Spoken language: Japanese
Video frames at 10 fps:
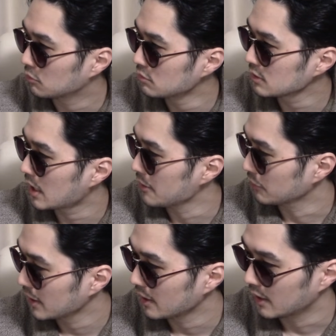今回
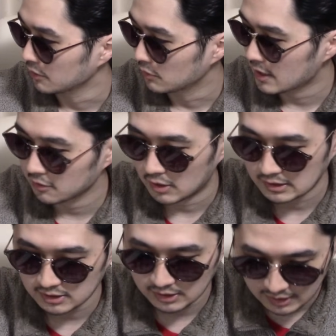のねあの彼の
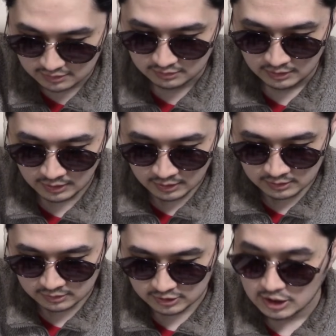発言
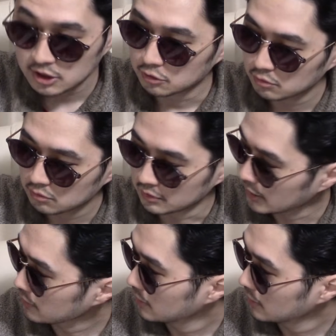に対してちょっとね、